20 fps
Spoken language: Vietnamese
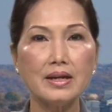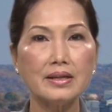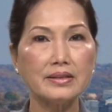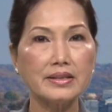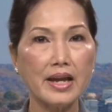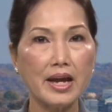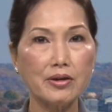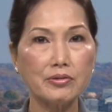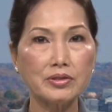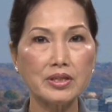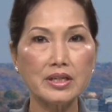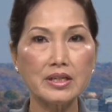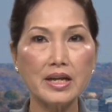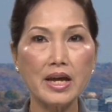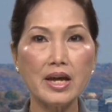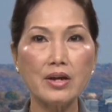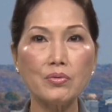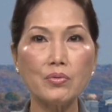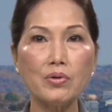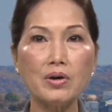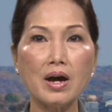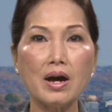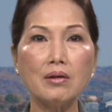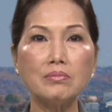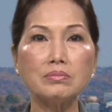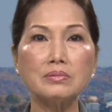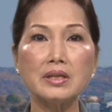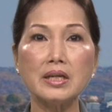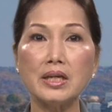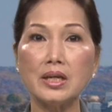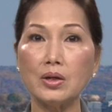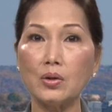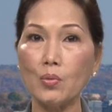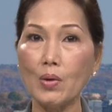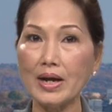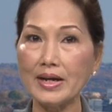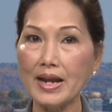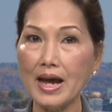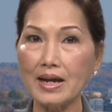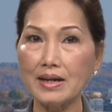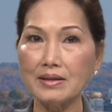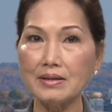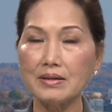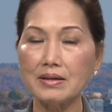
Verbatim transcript: Theo thiết kế của ông thì quá đắt,